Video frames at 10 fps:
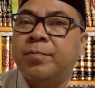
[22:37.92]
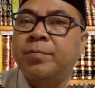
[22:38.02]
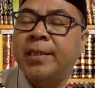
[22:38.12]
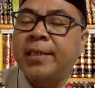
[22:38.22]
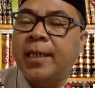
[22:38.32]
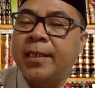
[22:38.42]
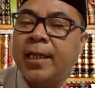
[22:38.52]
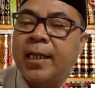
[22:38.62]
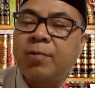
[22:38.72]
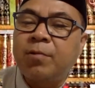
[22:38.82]
biasa
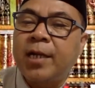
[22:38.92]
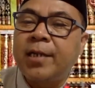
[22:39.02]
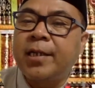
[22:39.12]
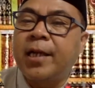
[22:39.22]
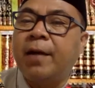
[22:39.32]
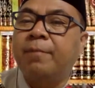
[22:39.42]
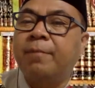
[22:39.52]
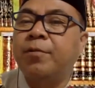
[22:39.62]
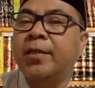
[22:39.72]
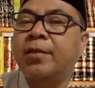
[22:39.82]
kita lakukan di
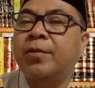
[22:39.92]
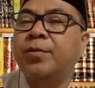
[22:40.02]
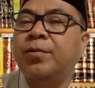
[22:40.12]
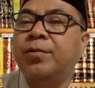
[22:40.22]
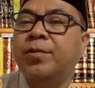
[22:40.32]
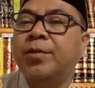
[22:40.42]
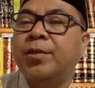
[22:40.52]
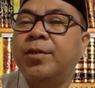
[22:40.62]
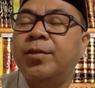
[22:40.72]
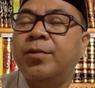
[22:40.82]
kampung itu
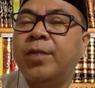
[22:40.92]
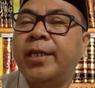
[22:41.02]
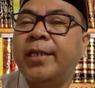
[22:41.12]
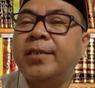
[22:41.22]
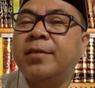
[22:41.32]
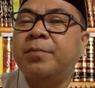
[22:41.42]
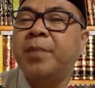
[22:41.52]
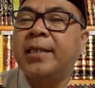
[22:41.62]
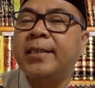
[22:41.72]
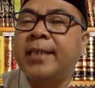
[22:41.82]
tulis,
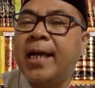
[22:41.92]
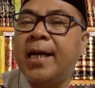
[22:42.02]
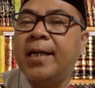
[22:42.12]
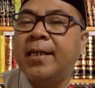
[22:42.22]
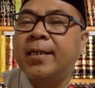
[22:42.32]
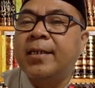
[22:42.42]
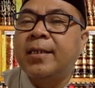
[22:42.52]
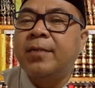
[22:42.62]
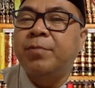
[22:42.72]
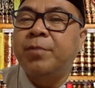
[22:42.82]
baca,
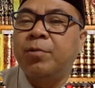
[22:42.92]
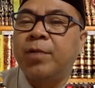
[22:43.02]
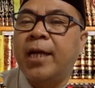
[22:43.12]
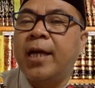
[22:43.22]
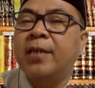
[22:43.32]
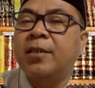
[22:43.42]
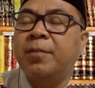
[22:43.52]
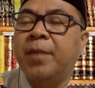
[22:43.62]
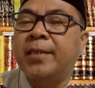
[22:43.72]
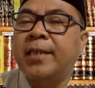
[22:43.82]
berulang,
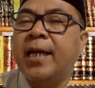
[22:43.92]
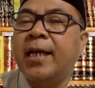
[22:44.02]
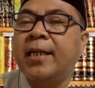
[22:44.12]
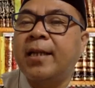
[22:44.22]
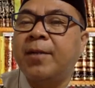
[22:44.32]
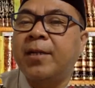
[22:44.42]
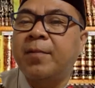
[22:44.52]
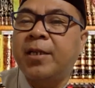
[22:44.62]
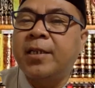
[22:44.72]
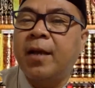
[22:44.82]
dibaca,
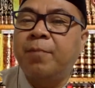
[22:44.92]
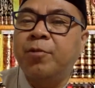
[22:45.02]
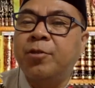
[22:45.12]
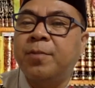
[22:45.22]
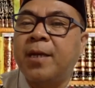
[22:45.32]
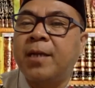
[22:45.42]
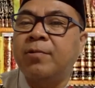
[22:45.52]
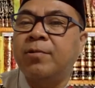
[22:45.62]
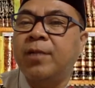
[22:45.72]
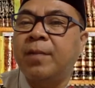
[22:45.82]
lama-lama dihapus
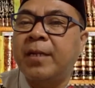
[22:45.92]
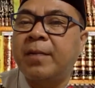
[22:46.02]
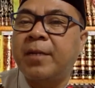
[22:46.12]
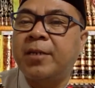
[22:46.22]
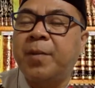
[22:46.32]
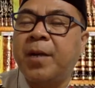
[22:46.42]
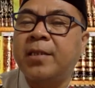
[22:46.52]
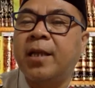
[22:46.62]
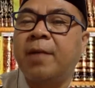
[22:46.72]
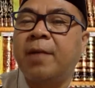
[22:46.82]
paruh lama-lama
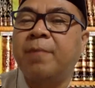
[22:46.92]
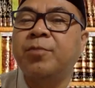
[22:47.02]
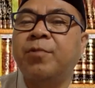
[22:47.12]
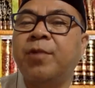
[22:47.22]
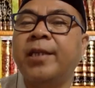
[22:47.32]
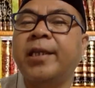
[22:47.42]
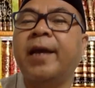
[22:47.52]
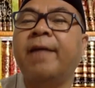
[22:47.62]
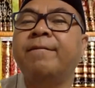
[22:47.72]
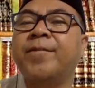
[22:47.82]
dihapus
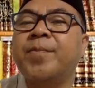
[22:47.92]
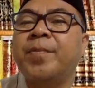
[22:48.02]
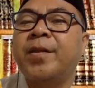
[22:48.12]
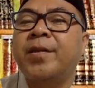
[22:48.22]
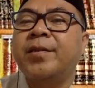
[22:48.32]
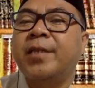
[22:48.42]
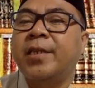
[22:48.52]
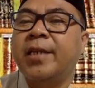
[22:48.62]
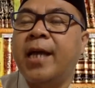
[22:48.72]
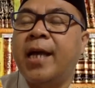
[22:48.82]
semuanya
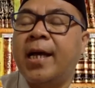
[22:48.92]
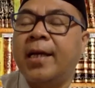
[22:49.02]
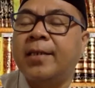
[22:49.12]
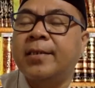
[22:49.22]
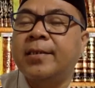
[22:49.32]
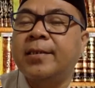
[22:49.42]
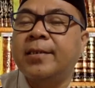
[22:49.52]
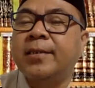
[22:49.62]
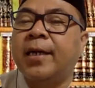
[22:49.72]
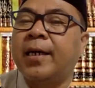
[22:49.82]
sehingga
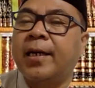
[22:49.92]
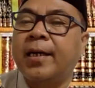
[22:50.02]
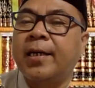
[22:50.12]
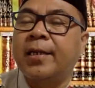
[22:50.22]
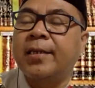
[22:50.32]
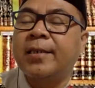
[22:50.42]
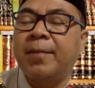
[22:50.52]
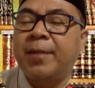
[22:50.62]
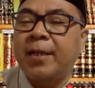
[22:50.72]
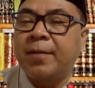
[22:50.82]
eh,
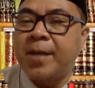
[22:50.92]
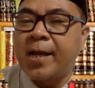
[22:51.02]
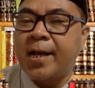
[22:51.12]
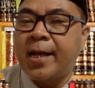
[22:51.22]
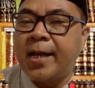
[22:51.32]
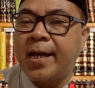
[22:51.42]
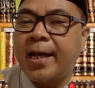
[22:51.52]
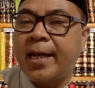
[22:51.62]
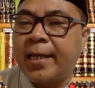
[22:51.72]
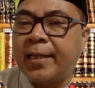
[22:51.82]
lama-lama
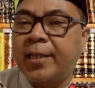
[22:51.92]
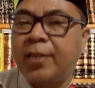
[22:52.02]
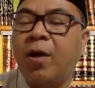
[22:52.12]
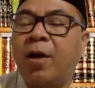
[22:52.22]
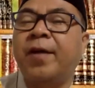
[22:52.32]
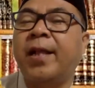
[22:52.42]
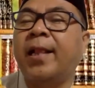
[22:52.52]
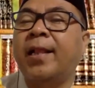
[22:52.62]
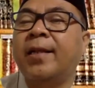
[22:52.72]
uh, ayat itu hafal